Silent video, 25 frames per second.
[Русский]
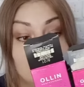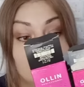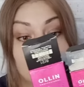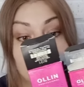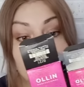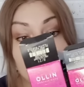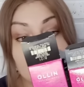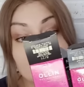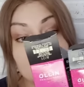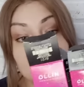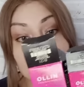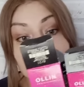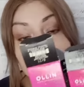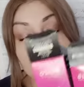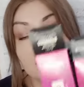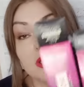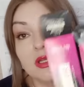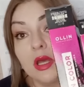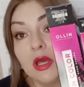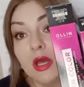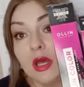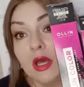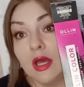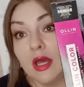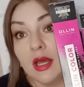натуральный цвет.
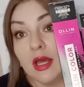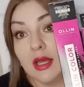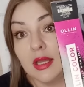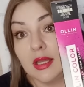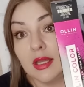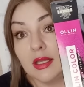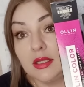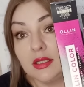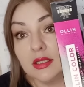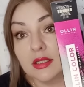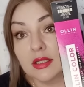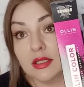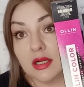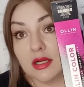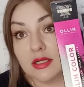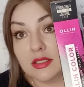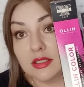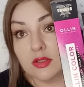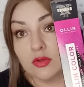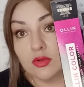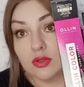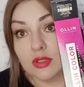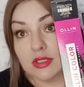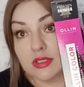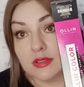Это
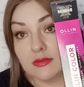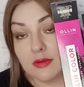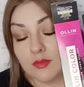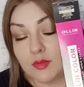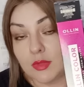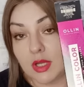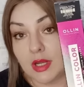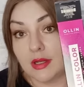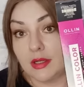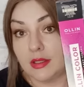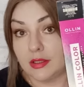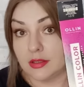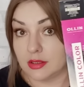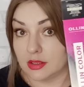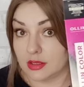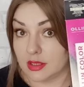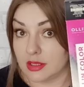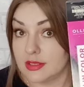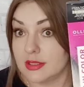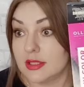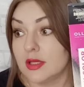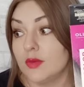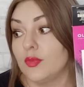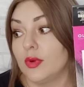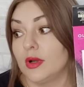краски у нас с вами Алин,
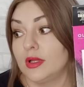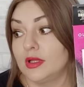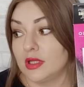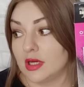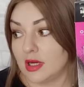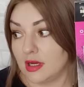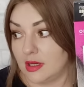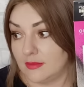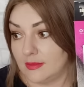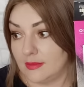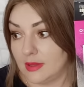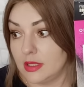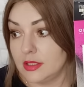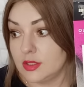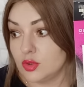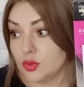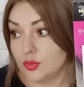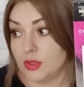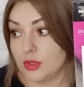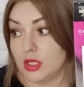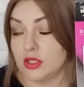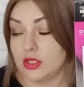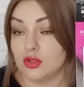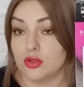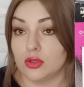краски понравились, у
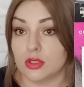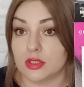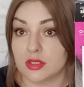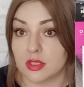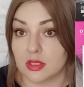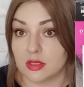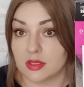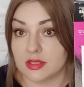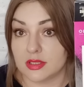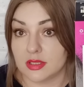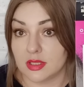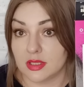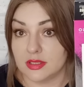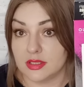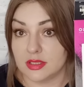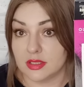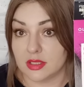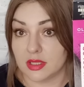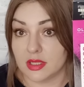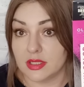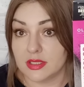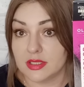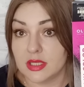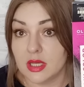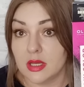меня еще осталось на один
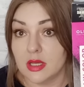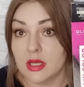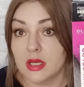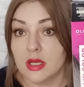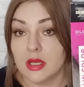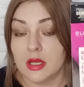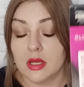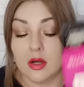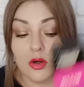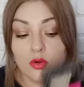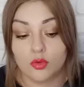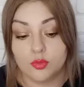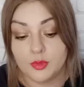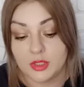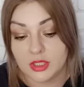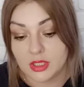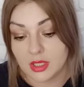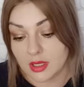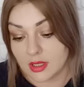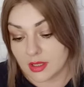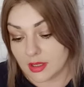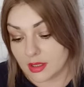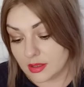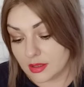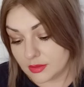раз. У
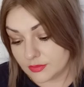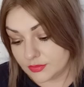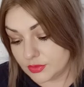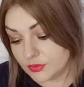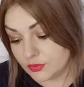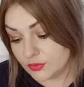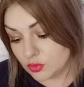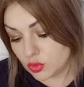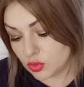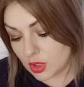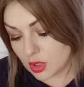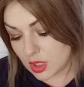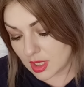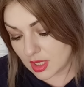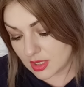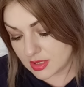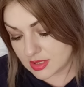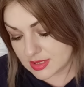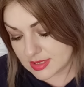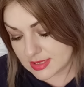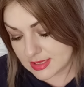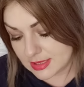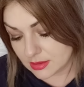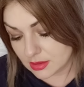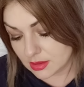меня а, в двух
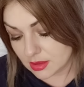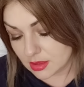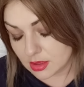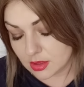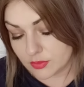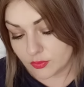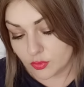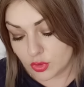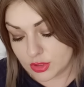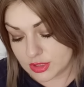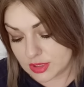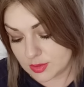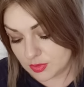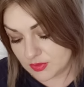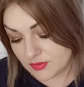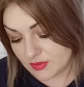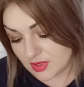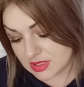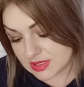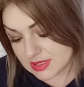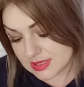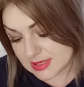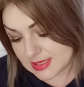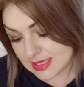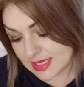оттенках
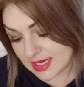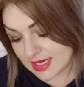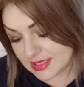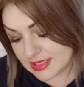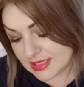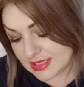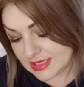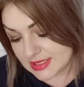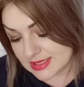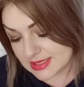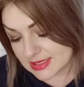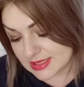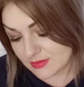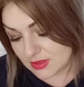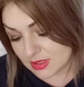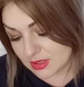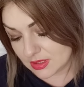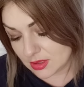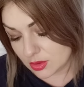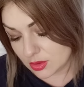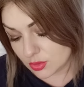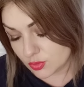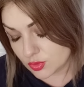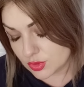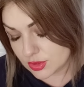821
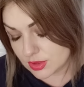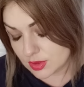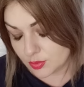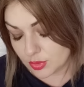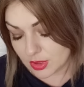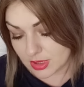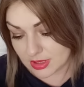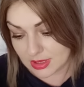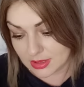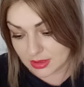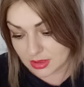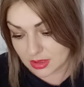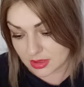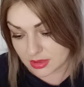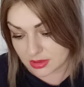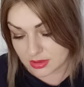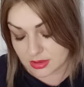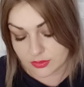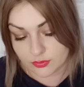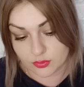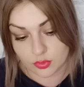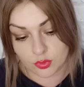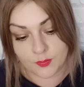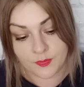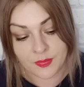светло-русый брала на
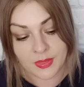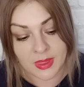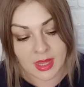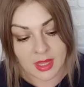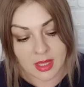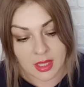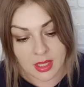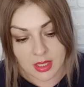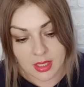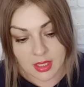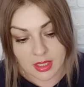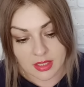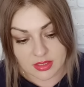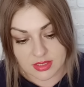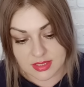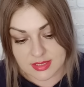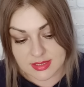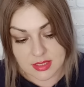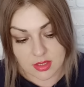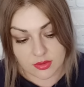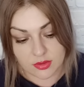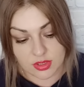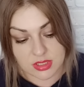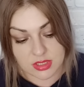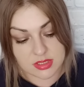рандеву. Не
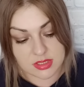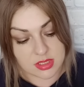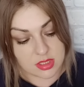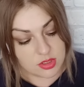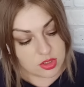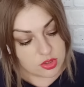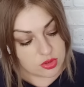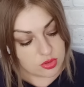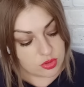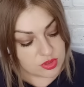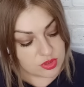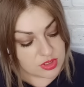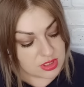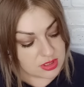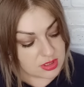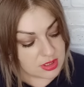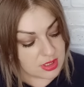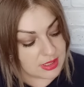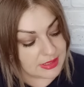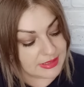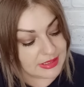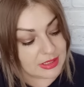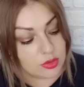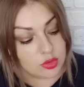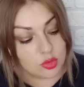знаю, есть они еще где-то
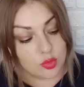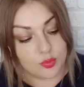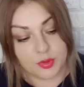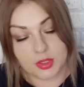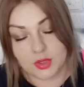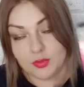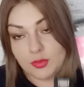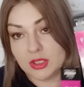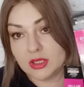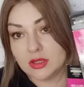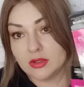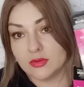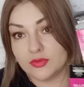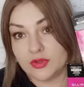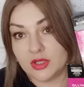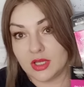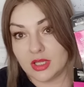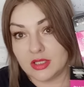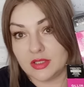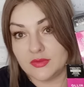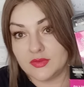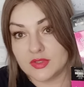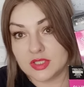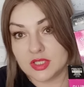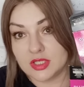или нет, но пигментов я
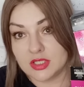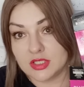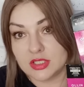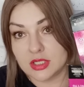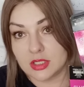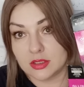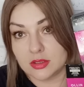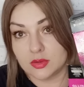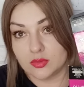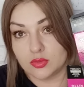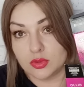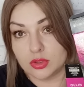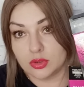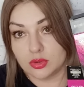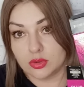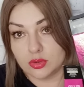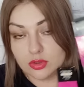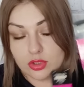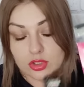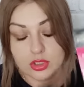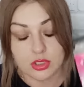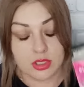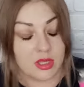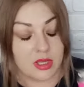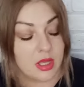не встречала, вот точно.
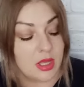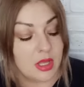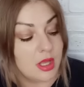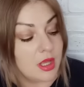Точно.